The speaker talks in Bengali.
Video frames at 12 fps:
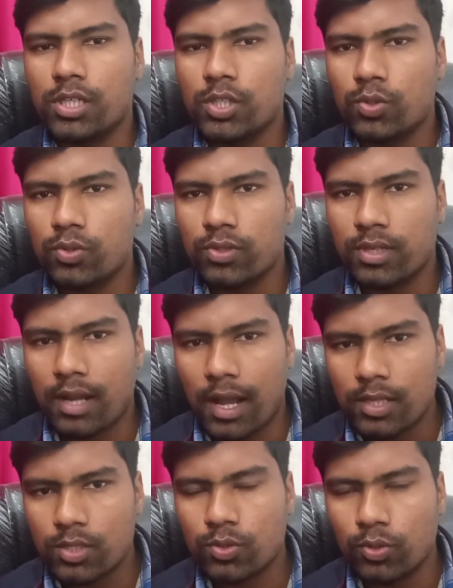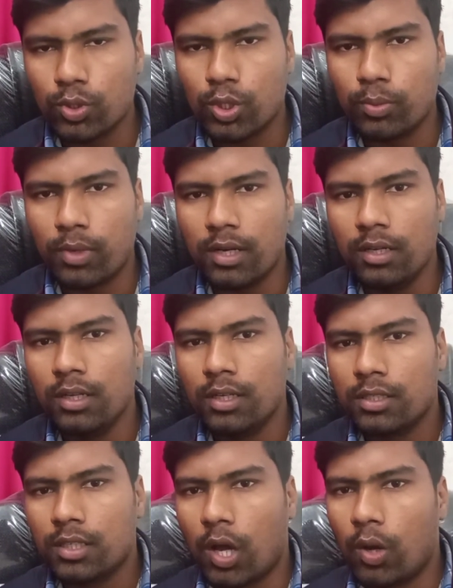কিছু কিছু কাজ করতে পারেন
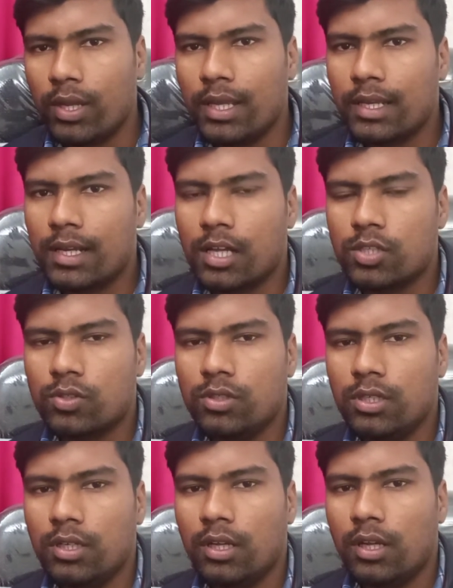তাহলে এই কাজগুলি